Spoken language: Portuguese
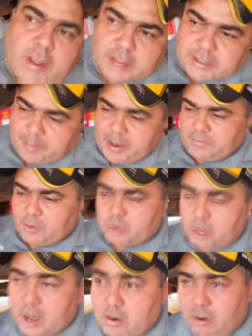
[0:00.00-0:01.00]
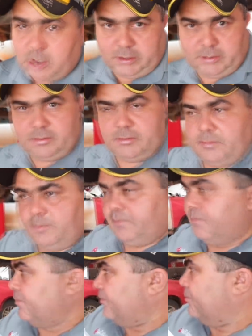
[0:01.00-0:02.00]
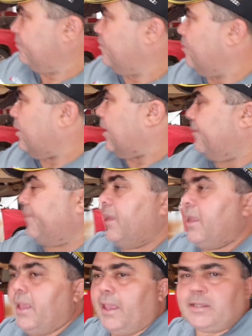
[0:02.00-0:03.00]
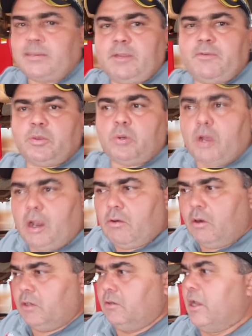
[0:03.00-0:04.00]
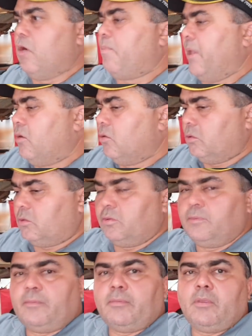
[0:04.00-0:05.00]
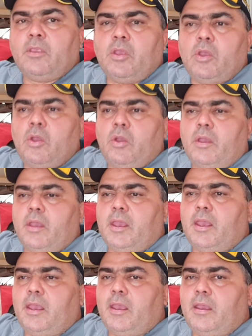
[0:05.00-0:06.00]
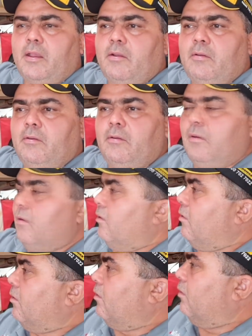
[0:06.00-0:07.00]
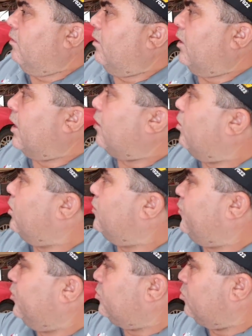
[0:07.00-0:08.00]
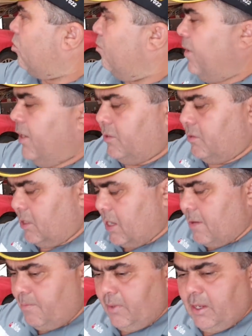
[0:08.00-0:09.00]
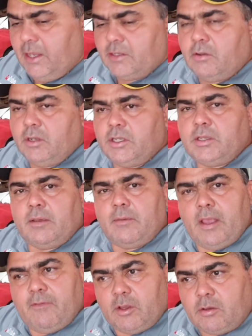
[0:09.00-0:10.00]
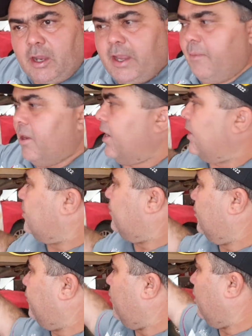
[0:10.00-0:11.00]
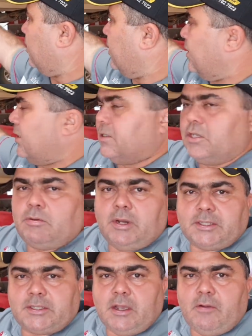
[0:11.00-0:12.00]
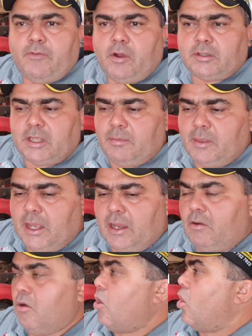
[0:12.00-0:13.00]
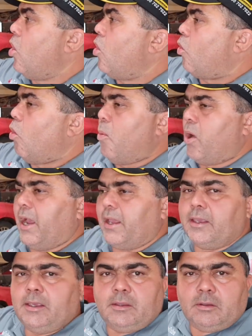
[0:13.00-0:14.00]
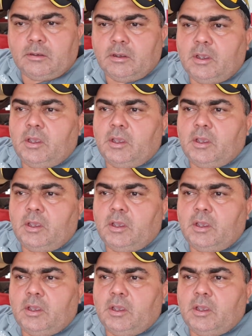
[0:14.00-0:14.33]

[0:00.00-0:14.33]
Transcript: essa caminhonete veio trocar o óleo. Vamos lá. Essa caminhonete veio trocar o óleo. Aí eu pergunto. É... Era óleo e filtro no começo, tá? Beleza? Quando a gente levantou a caminhonete, viu fogo na, na circulação, fogo terminal, cubo caindo